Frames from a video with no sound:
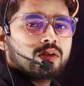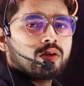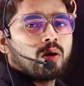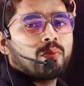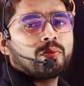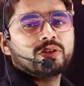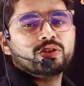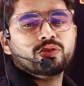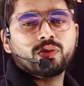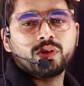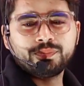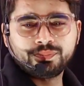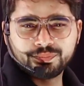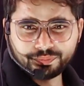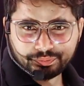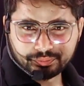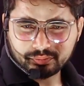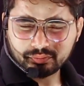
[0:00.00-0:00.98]
कॉमर्स वर्क
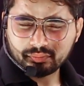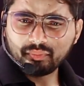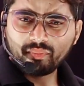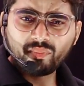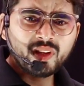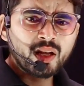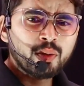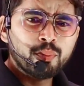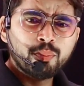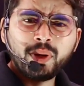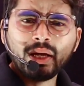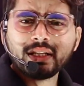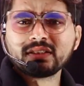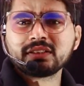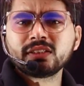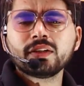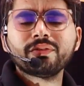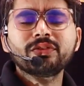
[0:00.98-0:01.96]

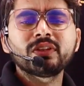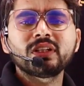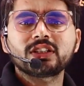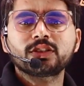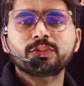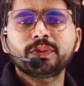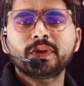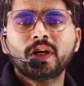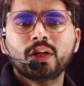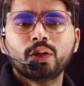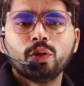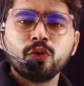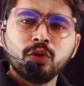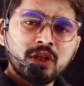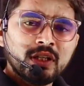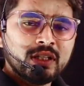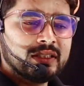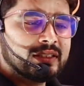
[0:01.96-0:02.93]
मैथ्स या फिर एस वाले हो
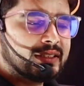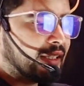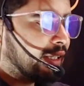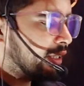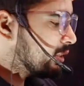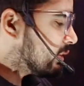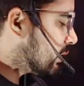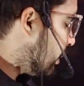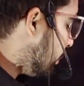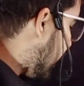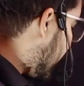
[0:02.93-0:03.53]
शेयर्स के